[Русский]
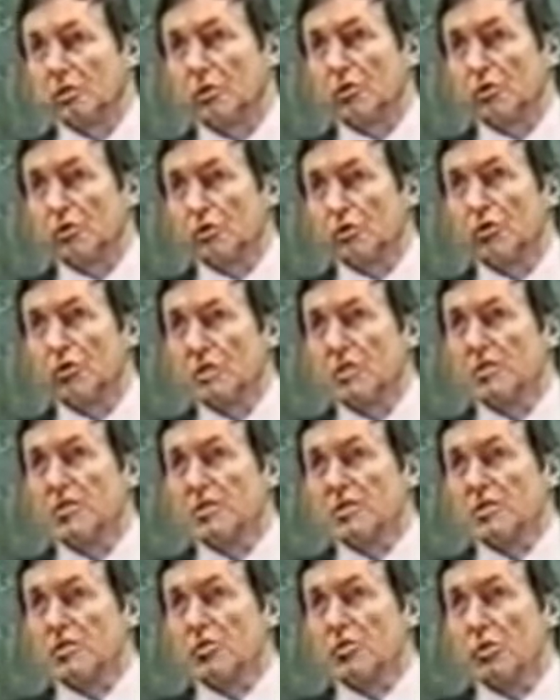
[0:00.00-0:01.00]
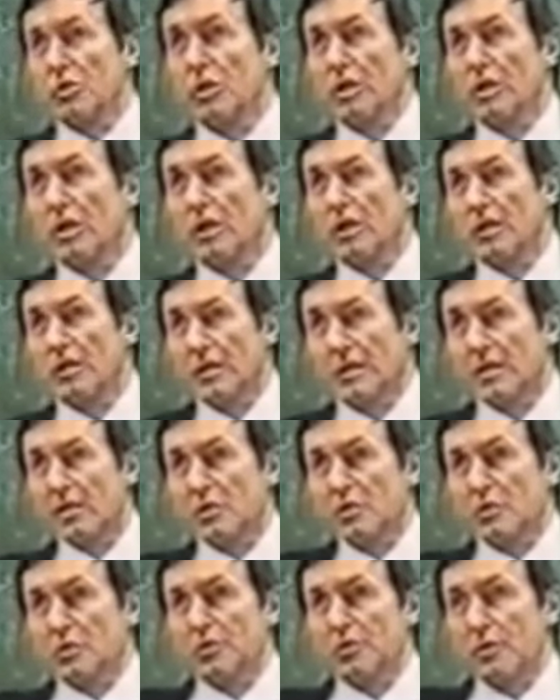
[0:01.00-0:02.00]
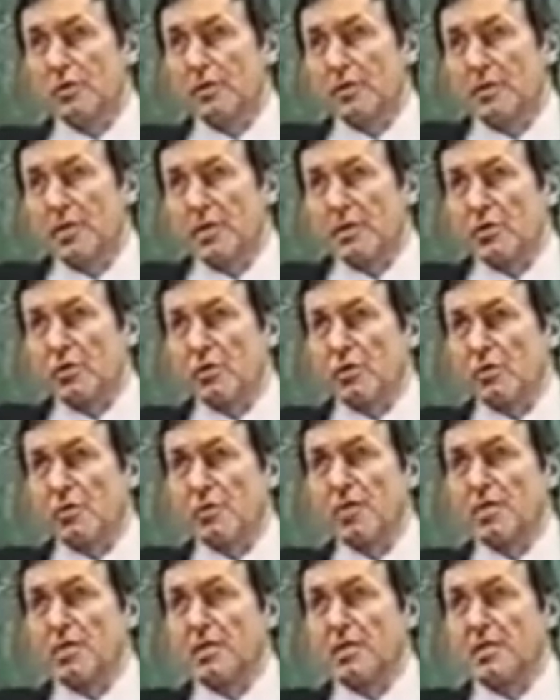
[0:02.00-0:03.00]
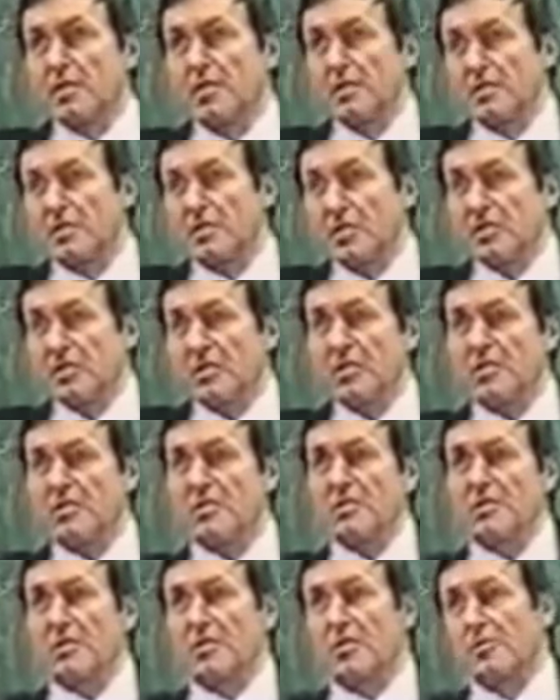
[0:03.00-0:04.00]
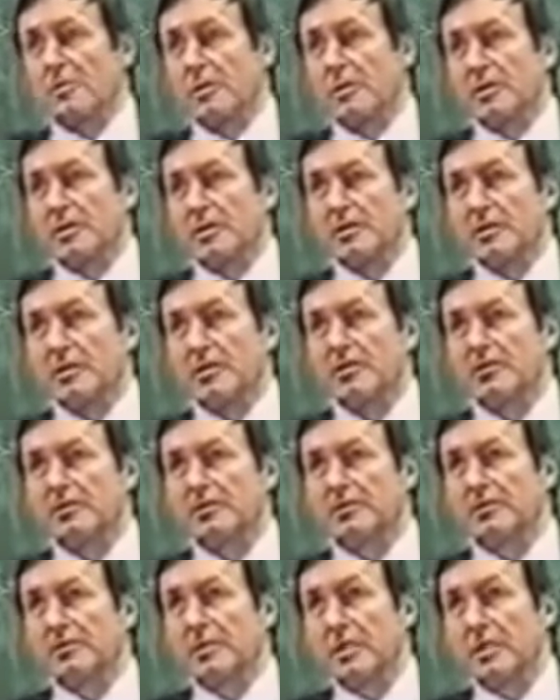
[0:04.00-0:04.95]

которые нужны Творцу для того, чтобы формировать новые планеты и человечество на тех планетах.